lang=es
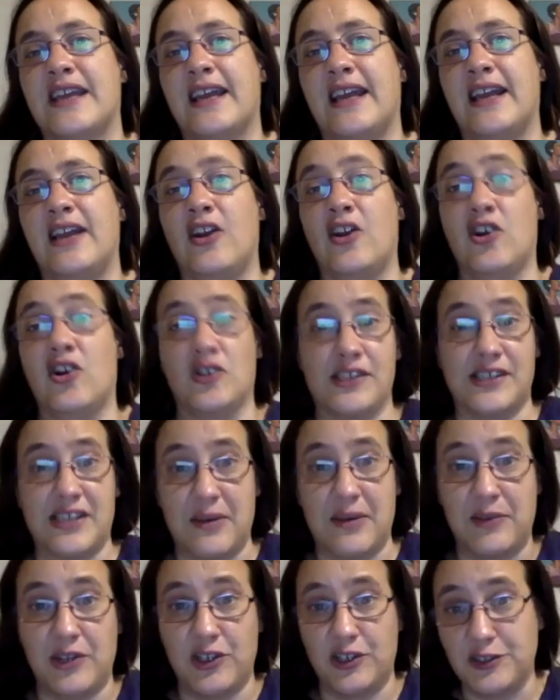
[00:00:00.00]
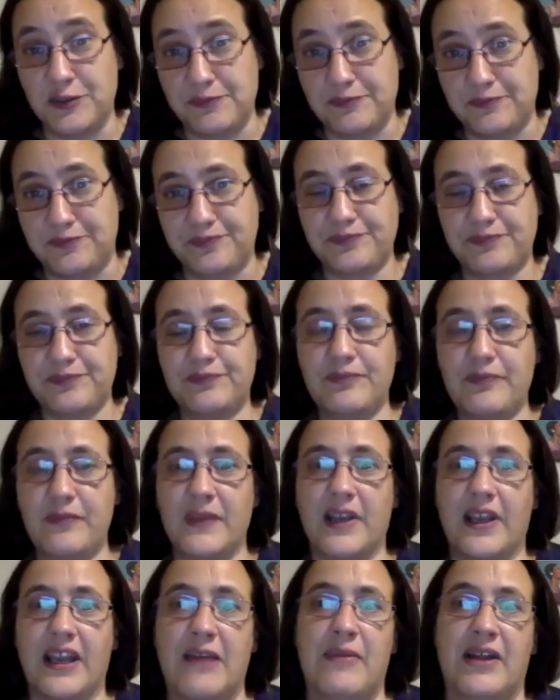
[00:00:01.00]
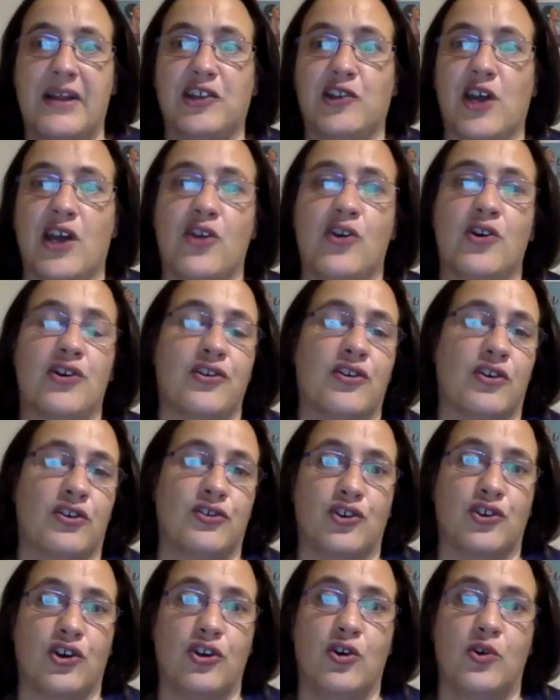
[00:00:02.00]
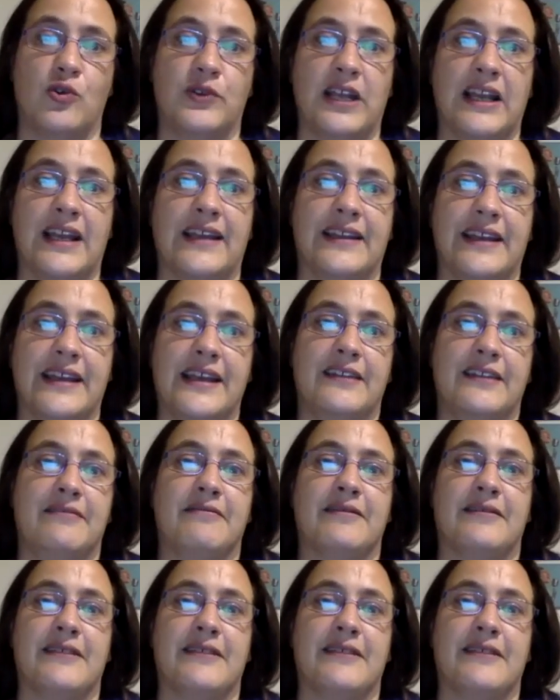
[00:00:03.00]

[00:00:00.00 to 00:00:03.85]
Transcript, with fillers: que los conceptos que planteó Adorno con todo lo útil que tienen,